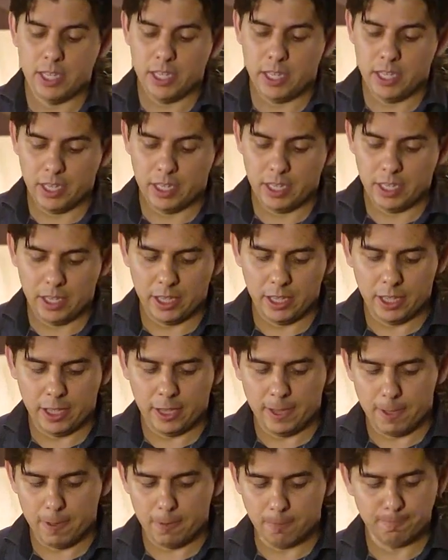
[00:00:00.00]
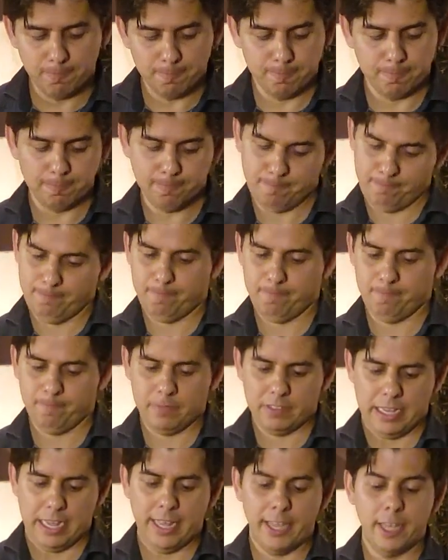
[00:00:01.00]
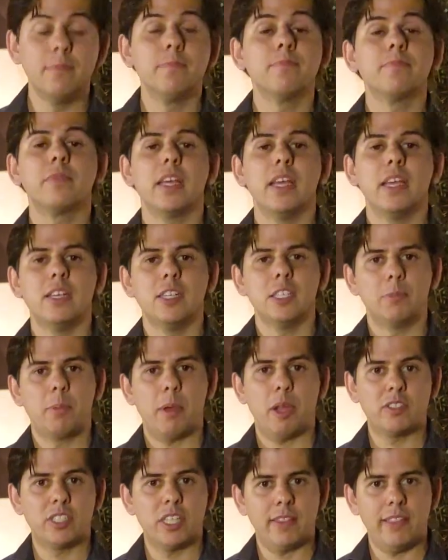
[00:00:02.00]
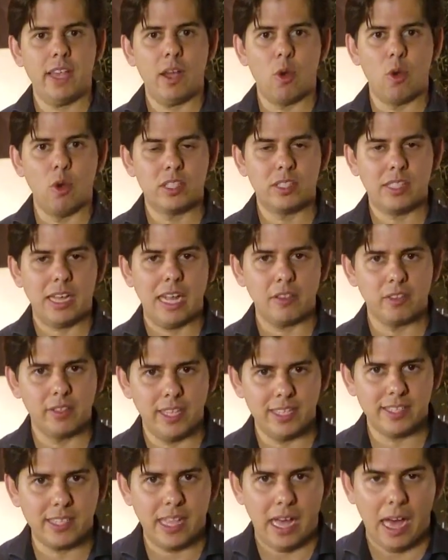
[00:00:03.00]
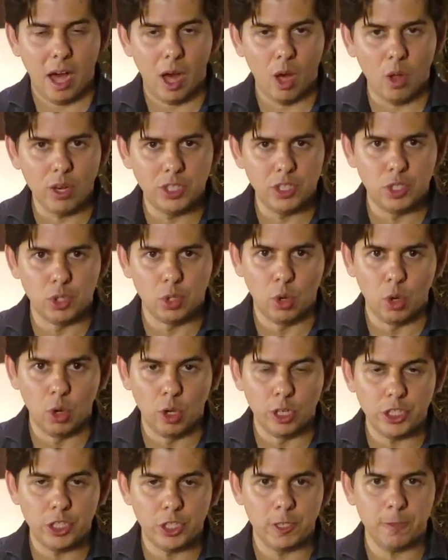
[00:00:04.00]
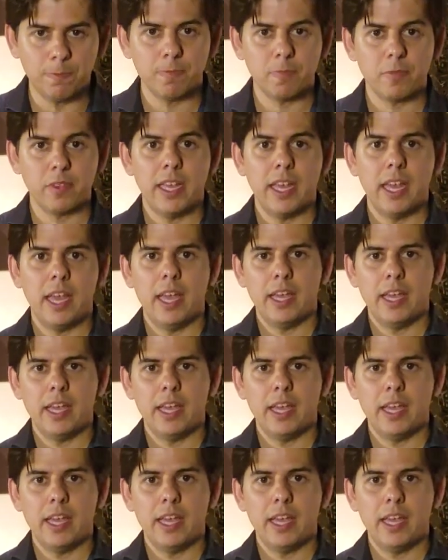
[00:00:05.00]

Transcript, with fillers: e hum, tá aí Espero que você tenha gostado dessa aula de hoje.